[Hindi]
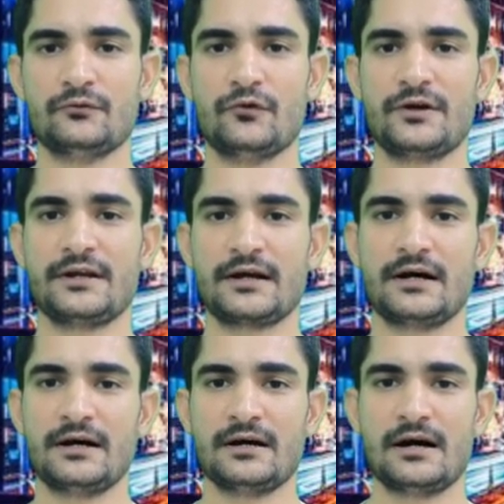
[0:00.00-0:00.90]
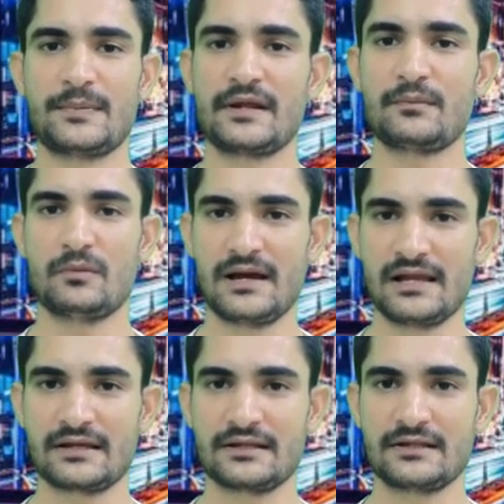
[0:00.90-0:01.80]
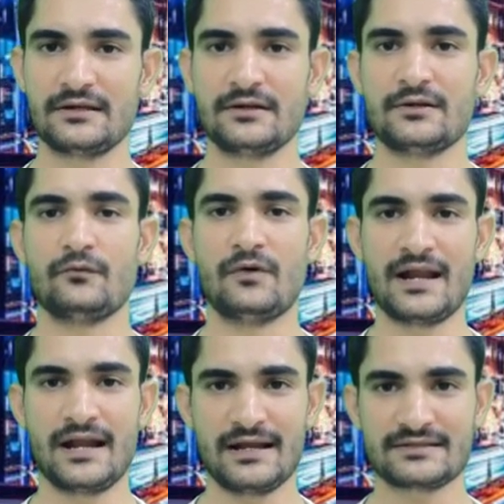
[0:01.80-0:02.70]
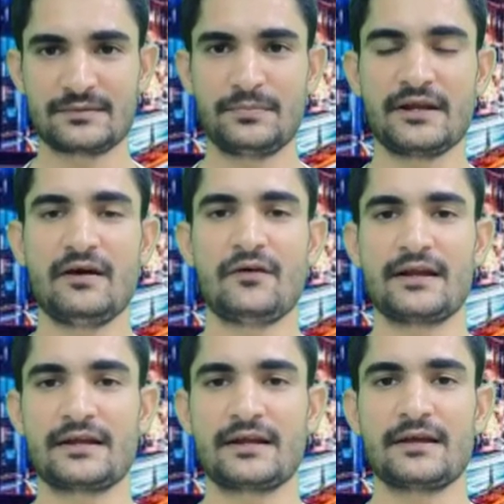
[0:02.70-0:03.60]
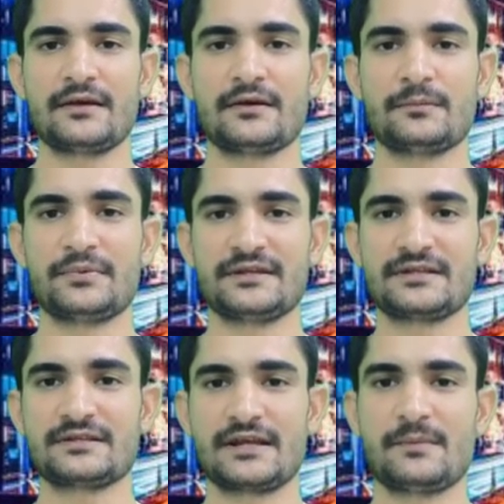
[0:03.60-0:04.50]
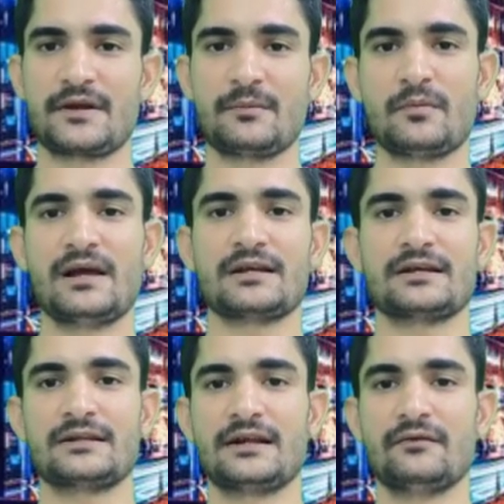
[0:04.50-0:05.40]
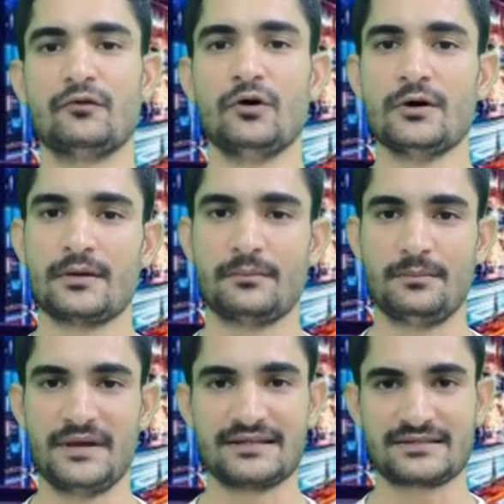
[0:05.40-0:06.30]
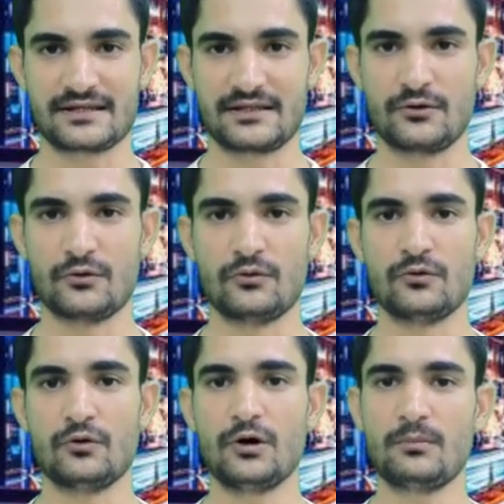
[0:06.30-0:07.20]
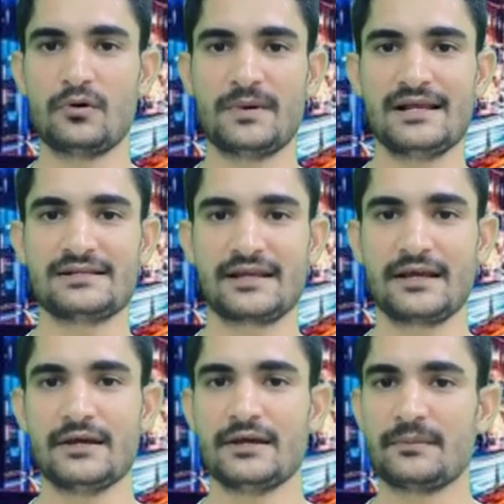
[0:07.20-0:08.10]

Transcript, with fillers: वो डेटा अपने मोबाइल के अंदर वायरलेस बिना वायर के पीसी से अपने मोबाइल के अंदर है वो भेज सकते हो और मोबाइल से